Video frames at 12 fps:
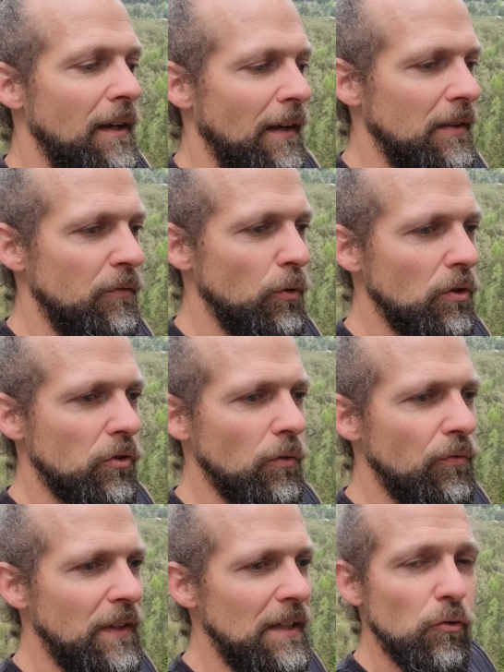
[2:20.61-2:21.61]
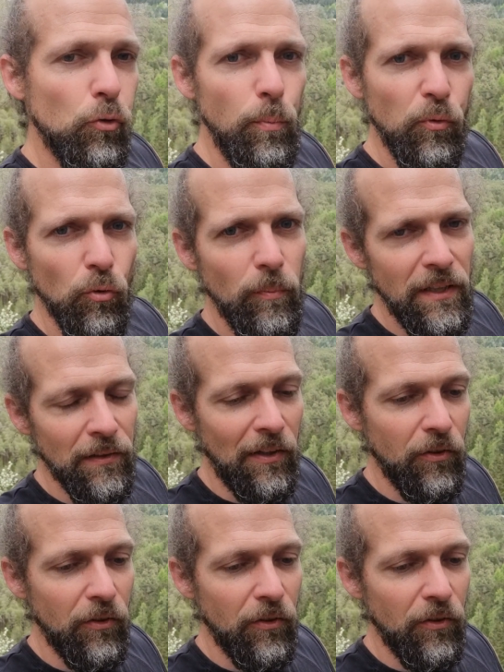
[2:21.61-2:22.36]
es wird so viel subsumieren.